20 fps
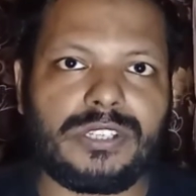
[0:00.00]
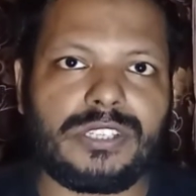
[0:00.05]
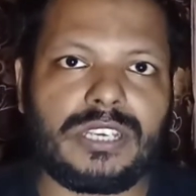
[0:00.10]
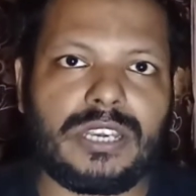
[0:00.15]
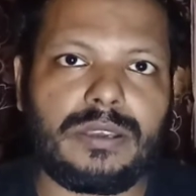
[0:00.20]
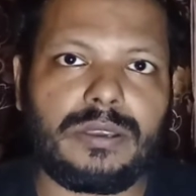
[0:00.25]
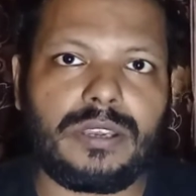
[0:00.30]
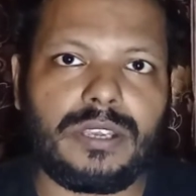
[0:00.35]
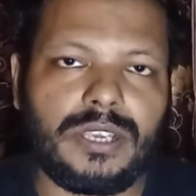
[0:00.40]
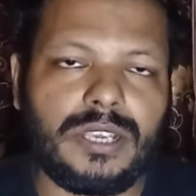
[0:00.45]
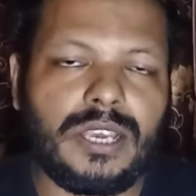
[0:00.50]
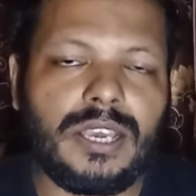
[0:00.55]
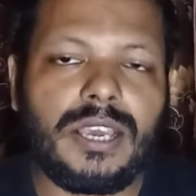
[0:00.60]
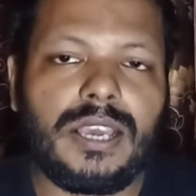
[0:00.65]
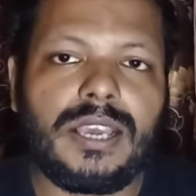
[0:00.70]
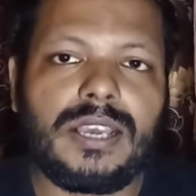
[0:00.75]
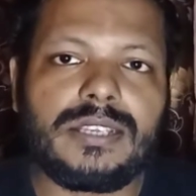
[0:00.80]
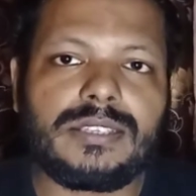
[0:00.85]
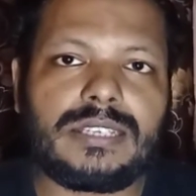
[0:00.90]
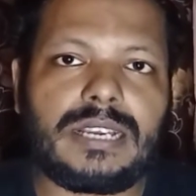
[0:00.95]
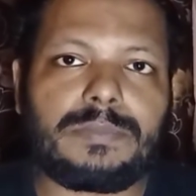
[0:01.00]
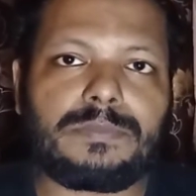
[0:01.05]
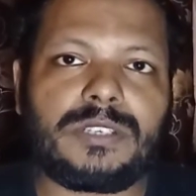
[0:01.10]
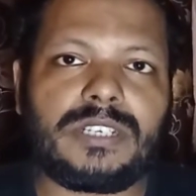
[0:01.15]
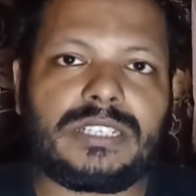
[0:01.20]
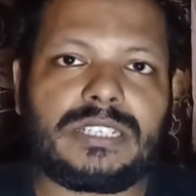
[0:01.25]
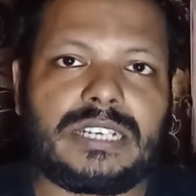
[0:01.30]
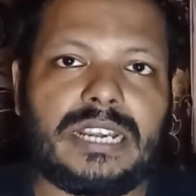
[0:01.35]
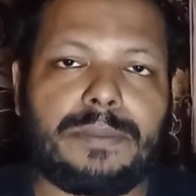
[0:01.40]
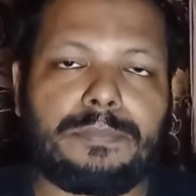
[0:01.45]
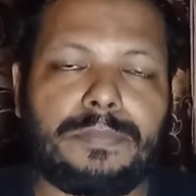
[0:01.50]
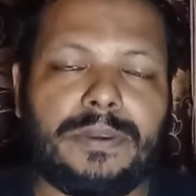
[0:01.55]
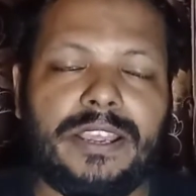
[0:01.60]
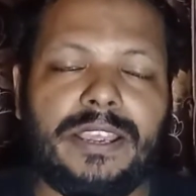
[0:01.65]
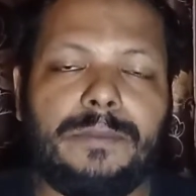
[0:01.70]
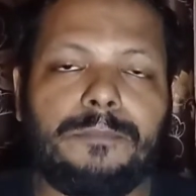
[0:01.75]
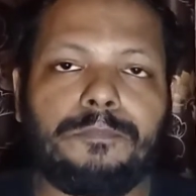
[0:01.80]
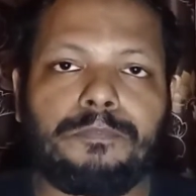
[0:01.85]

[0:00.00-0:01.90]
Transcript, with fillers: যে সাবজেক্টে আপনি